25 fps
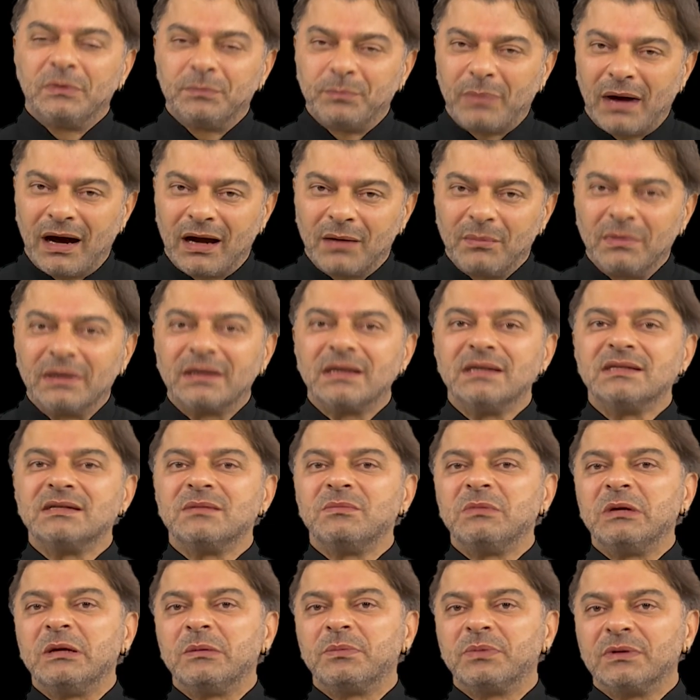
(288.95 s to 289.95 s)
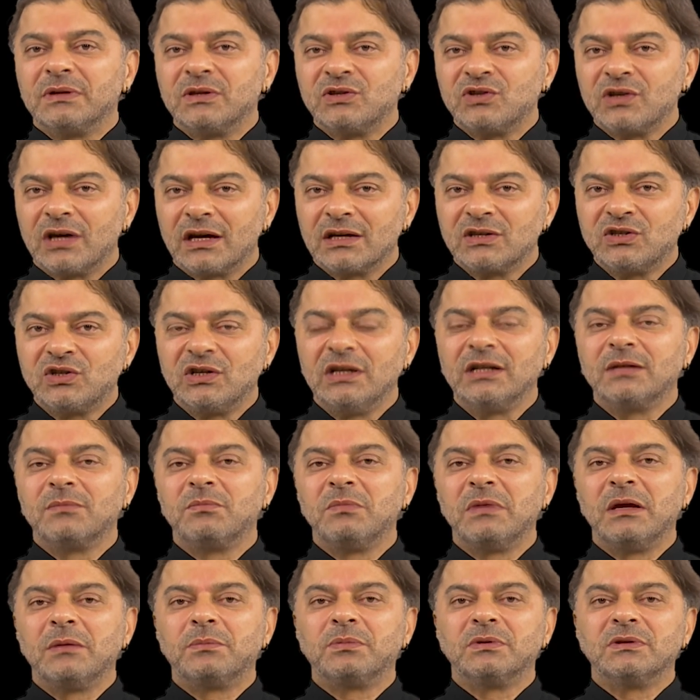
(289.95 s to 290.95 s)
parmak izi mi yapılacak, cilt
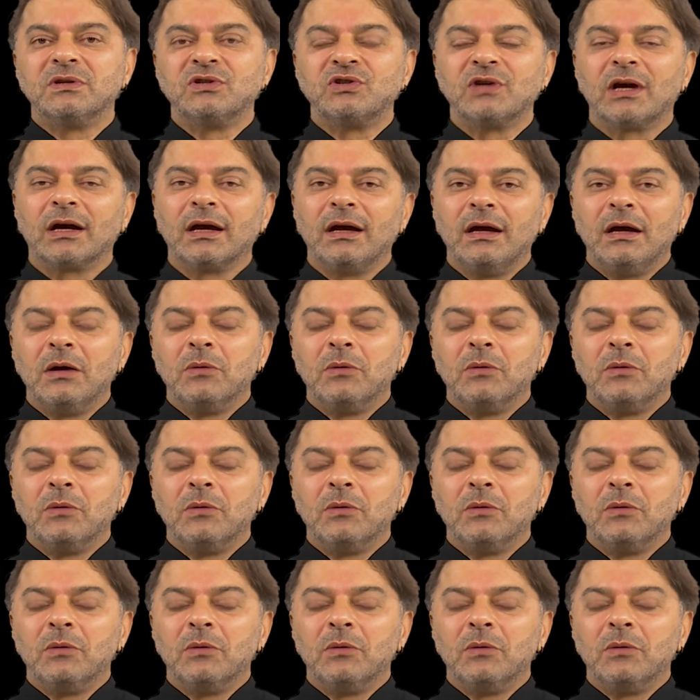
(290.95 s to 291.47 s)
mi yapılacak